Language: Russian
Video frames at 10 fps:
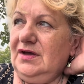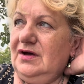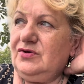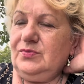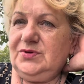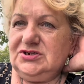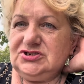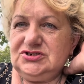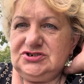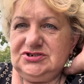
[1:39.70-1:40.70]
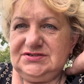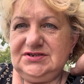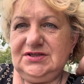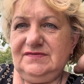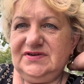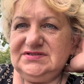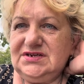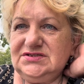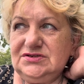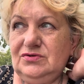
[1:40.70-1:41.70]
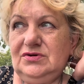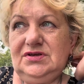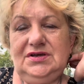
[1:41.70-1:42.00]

рубеж жизненный возрастной.